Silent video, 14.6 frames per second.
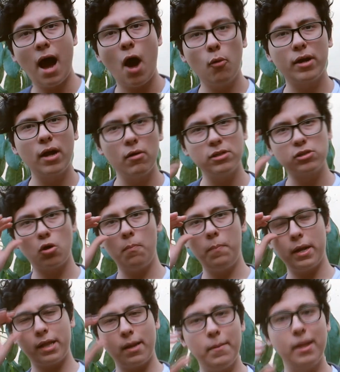Aunque no es
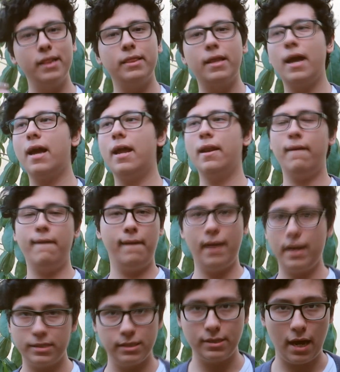completamente
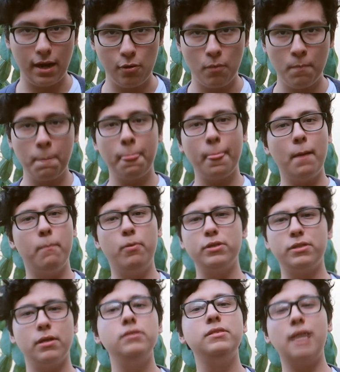necesario,
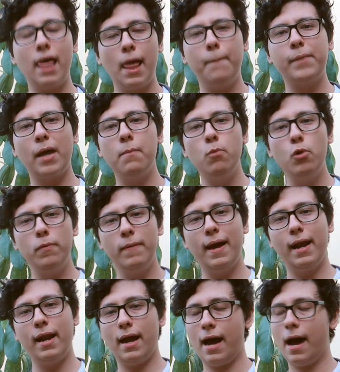pues se adaptan muy
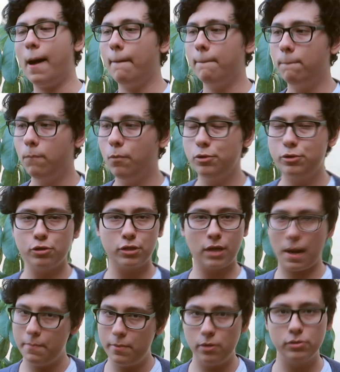bien a muchos
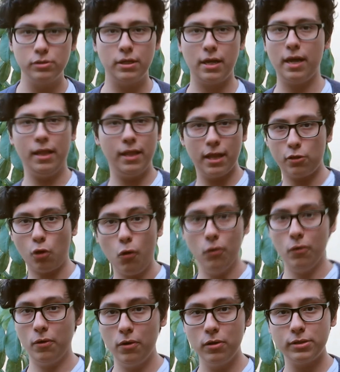cambios de, de
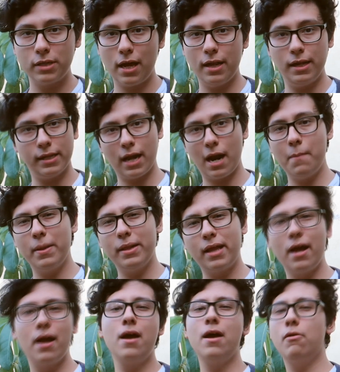todo, ¿no? O sea,
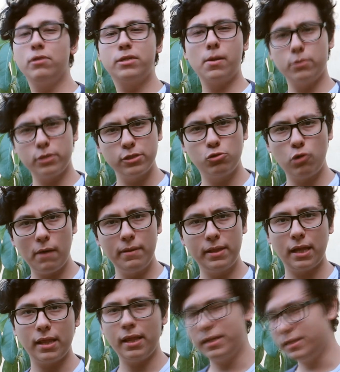literalmente no estamos en su
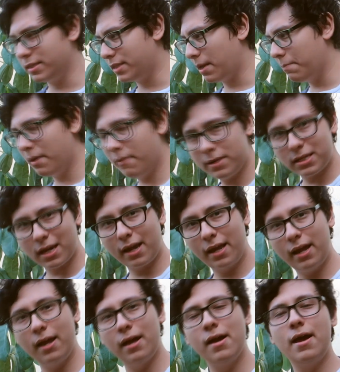hábitat y si están vivas
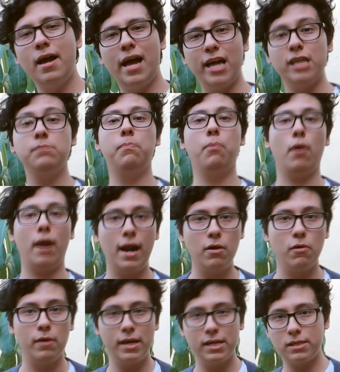aquí es por
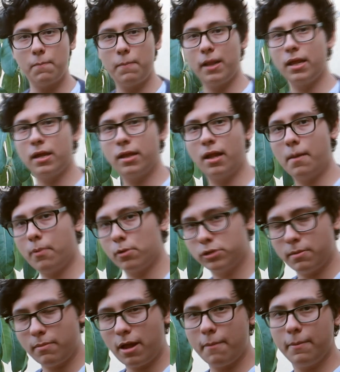algo. Y esta planta tiene
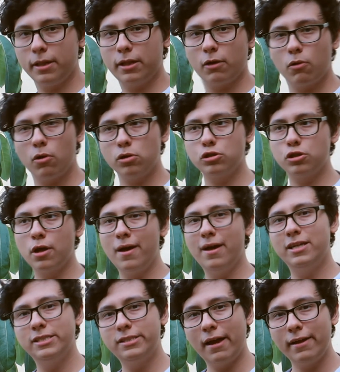aproximadamente unos
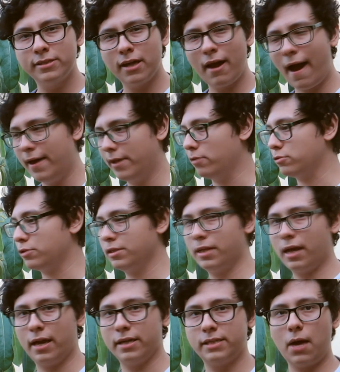6 años,
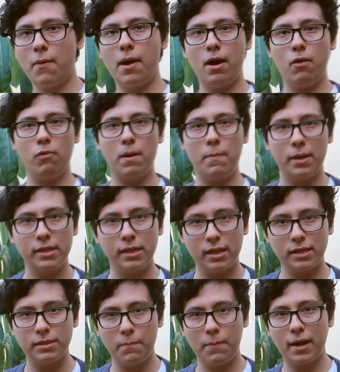desde que estaba una
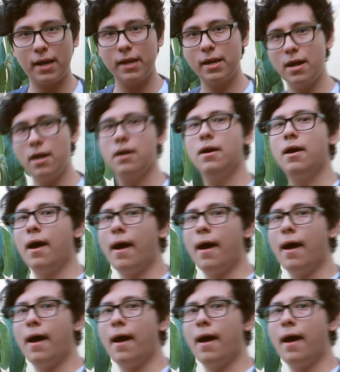plantita así pequeña